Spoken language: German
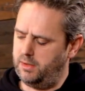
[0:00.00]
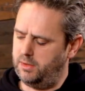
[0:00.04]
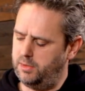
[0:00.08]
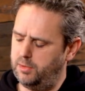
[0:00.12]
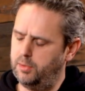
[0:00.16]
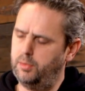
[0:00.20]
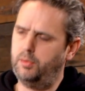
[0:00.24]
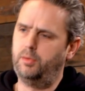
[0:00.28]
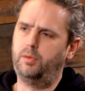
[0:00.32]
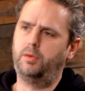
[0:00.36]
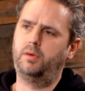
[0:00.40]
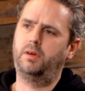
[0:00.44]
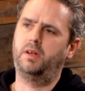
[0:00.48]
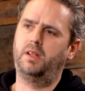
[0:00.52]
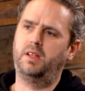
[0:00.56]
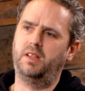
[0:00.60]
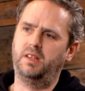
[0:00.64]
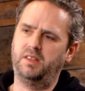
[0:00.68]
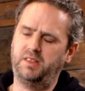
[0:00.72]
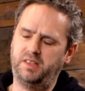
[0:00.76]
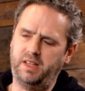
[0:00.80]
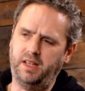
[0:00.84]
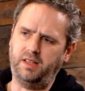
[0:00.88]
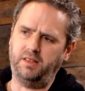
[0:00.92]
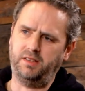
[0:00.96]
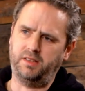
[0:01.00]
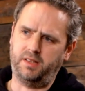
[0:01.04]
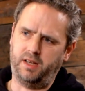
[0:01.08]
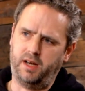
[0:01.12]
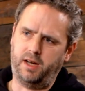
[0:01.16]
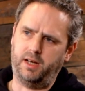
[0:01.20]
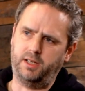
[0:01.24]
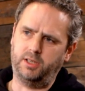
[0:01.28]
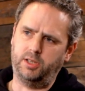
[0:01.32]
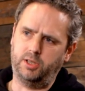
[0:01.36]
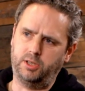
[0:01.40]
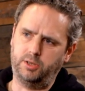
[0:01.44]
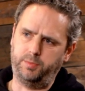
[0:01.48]
die Zündung 6
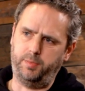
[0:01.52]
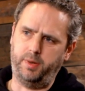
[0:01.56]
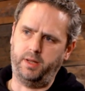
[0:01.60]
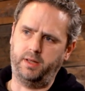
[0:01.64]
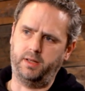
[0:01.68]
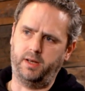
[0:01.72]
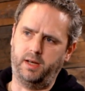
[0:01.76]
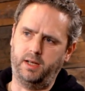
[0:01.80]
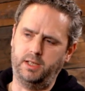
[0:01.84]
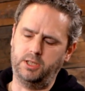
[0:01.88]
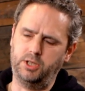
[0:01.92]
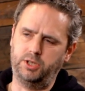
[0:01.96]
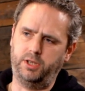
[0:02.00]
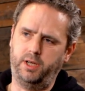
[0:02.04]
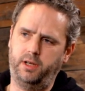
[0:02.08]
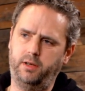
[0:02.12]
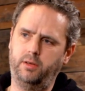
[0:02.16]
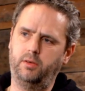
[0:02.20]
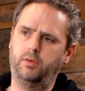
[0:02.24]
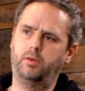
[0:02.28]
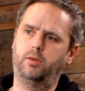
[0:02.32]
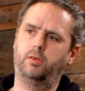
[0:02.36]
Grad später einstellen.